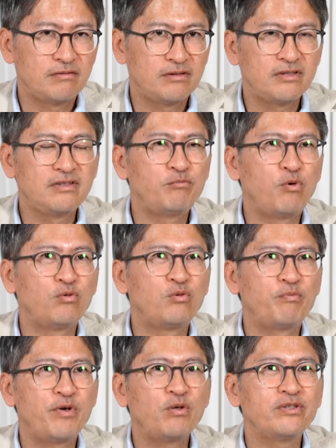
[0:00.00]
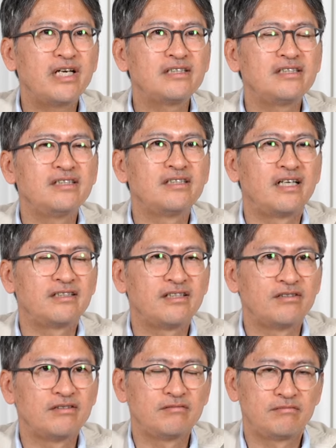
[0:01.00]
실은 보통 평상시 일할
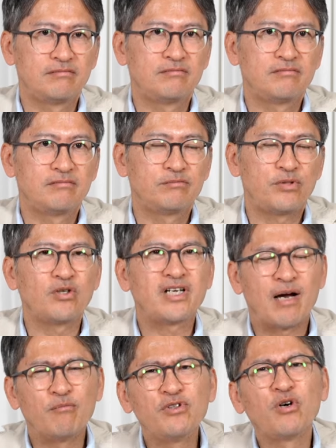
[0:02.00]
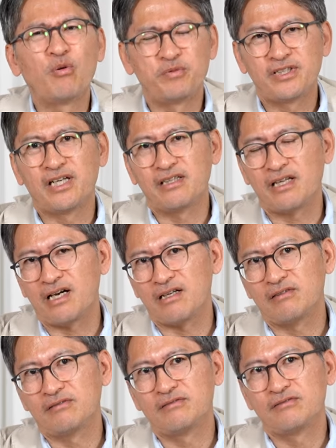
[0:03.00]
때는 별 감정 없이 한다.
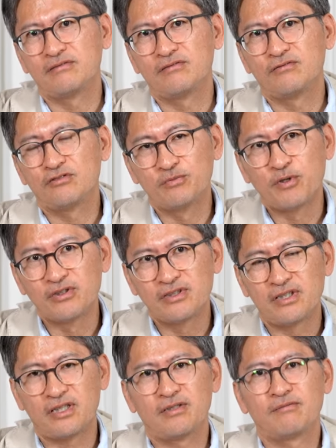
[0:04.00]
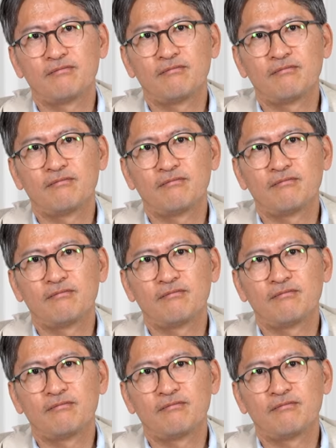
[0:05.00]
두 번째,